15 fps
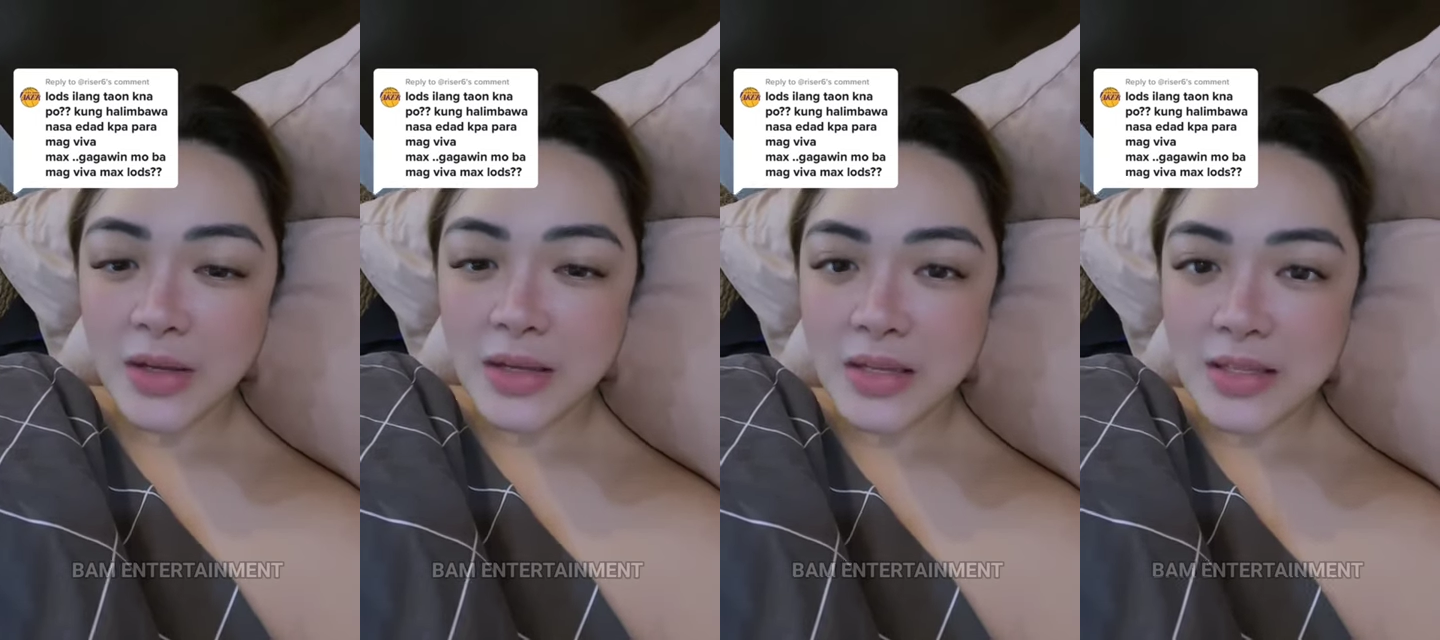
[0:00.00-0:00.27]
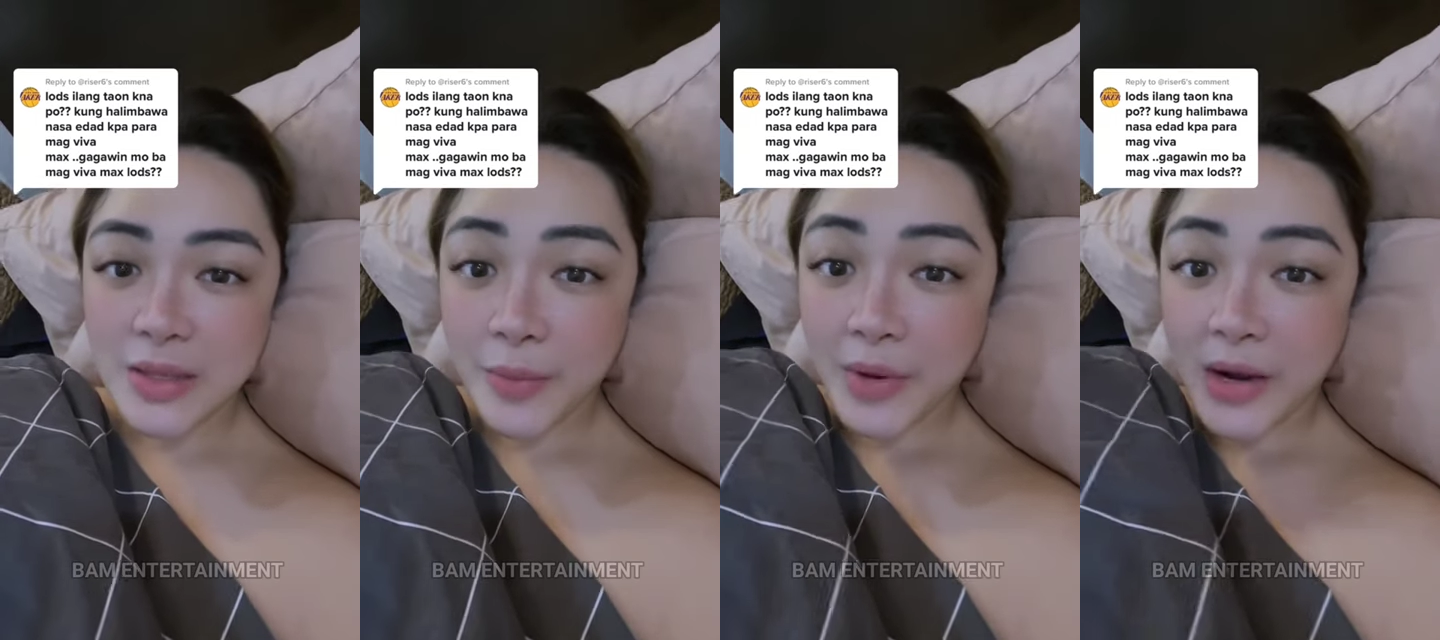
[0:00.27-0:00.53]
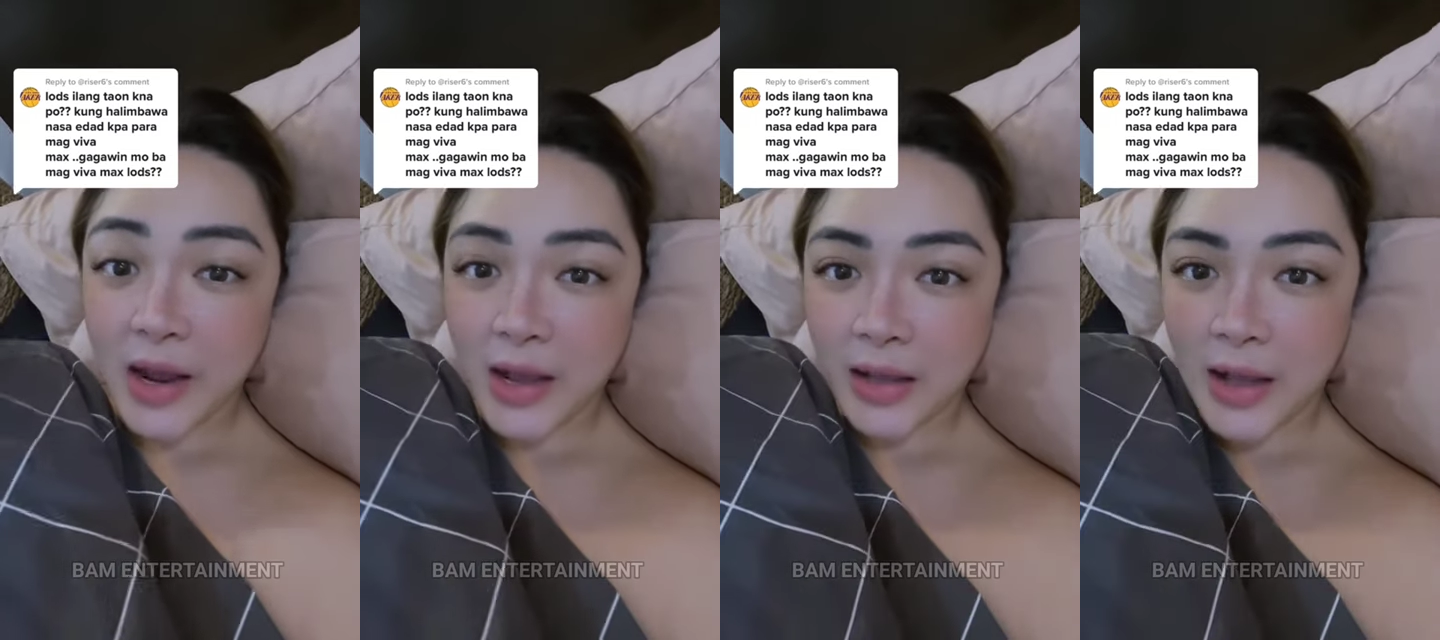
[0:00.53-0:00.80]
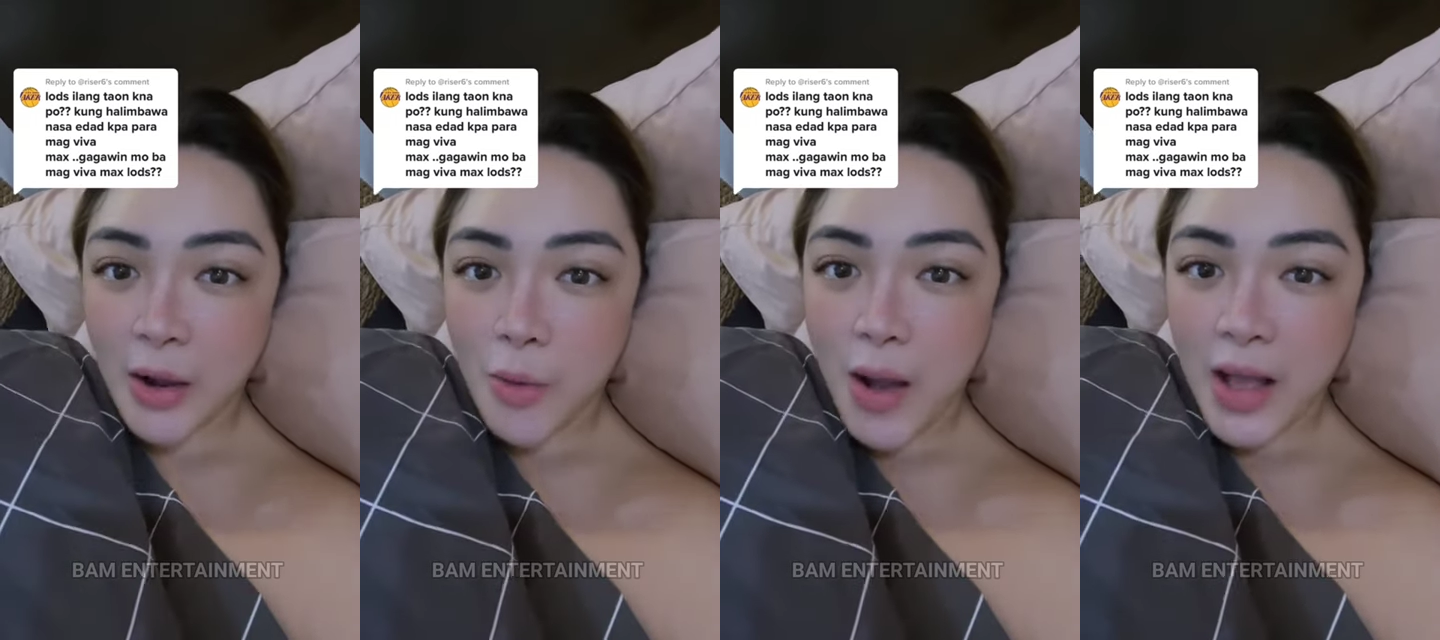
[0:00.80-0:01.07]
Sa mga
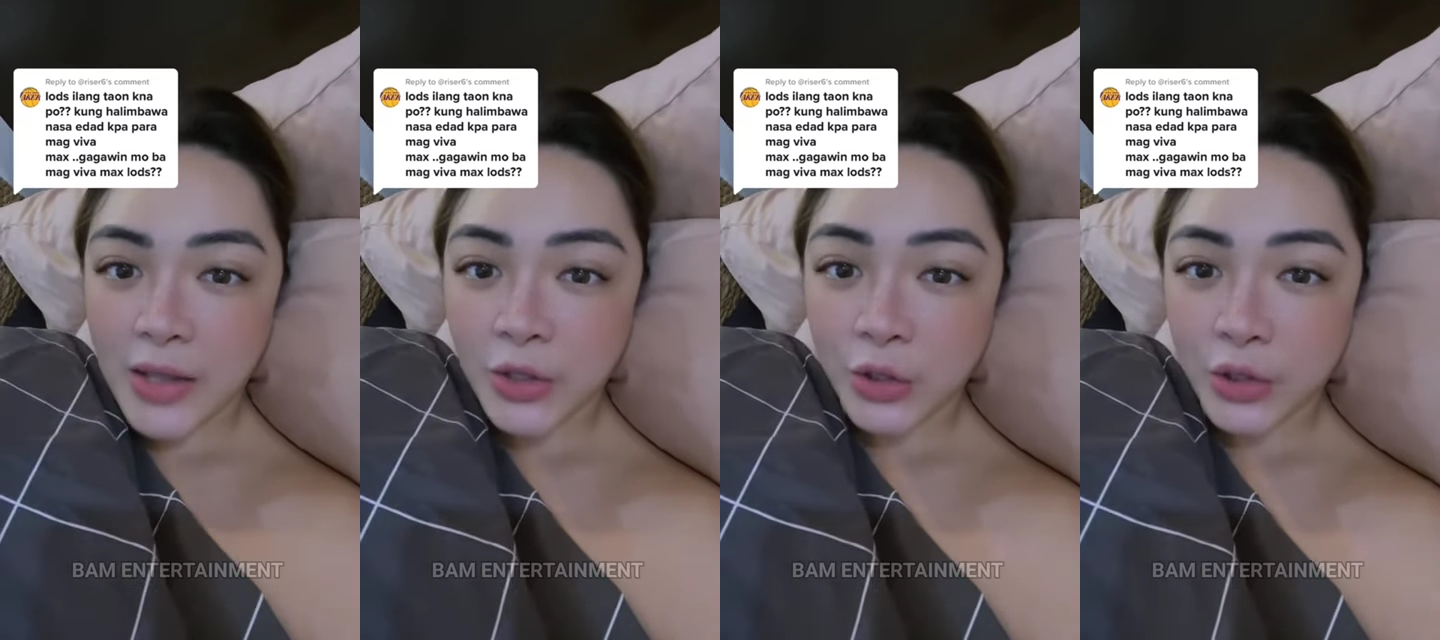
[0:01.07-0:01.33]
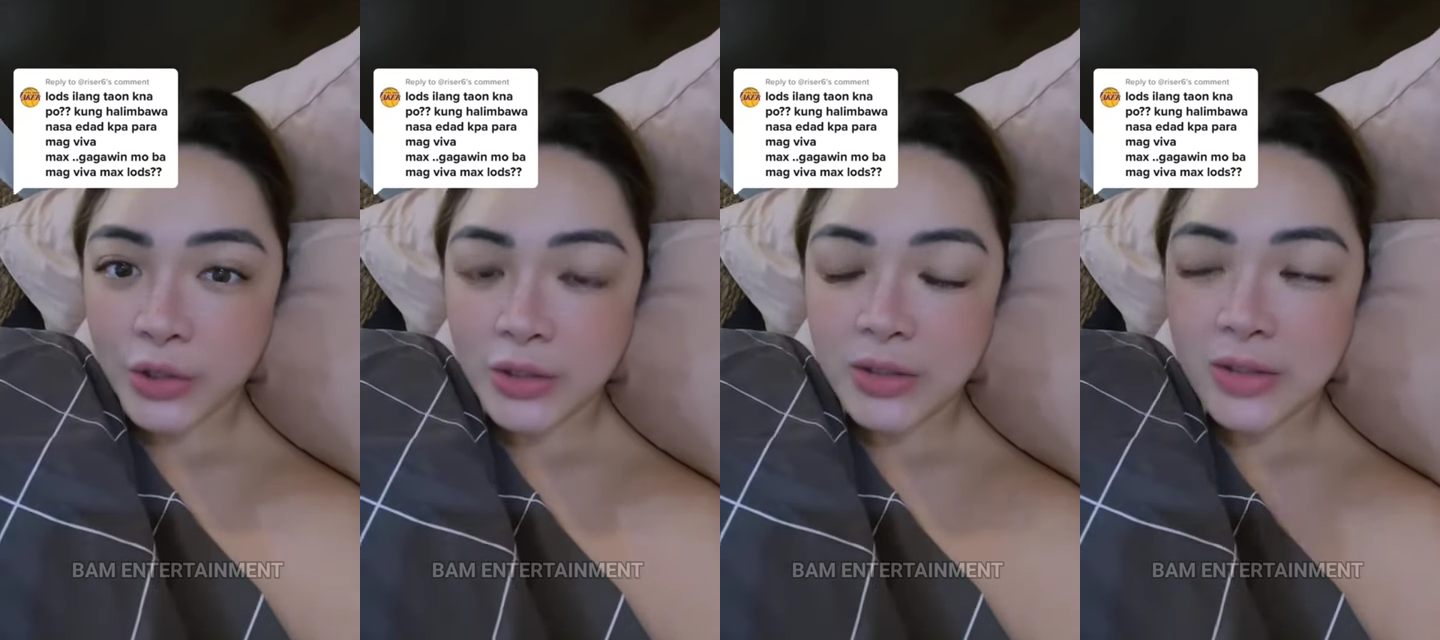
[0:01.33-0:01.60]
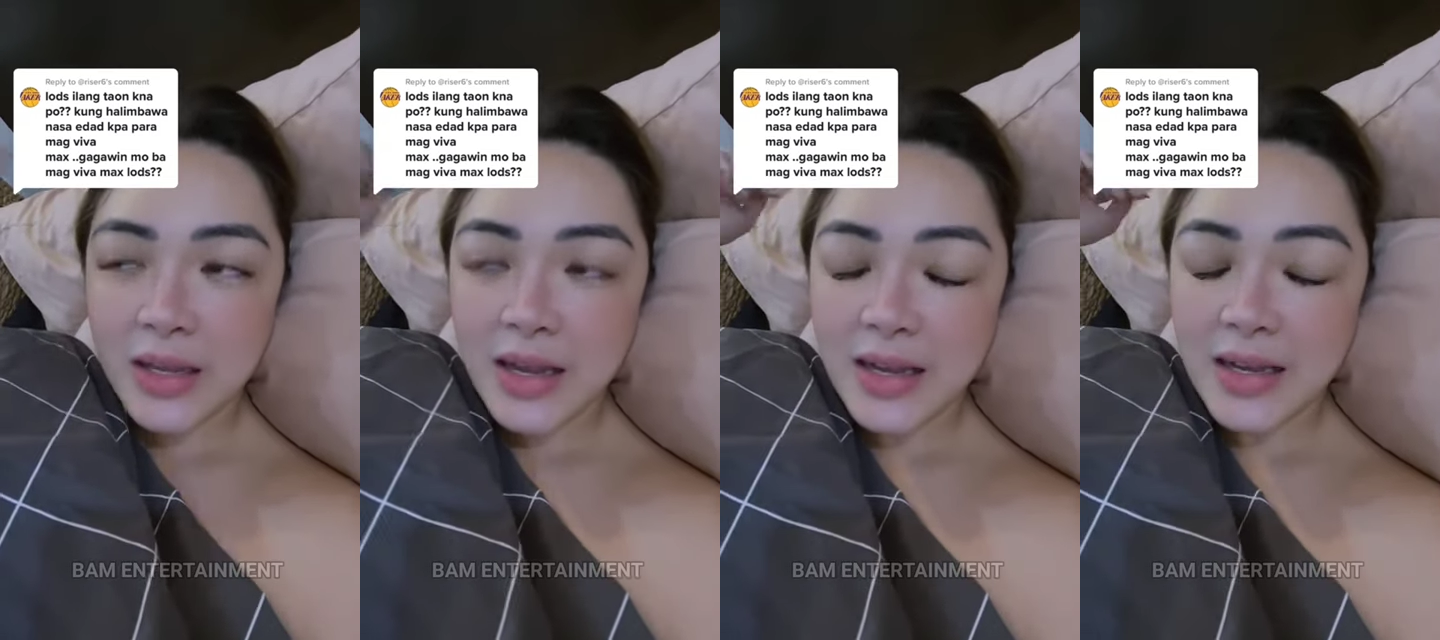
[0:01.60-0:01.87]
nakagawa nun,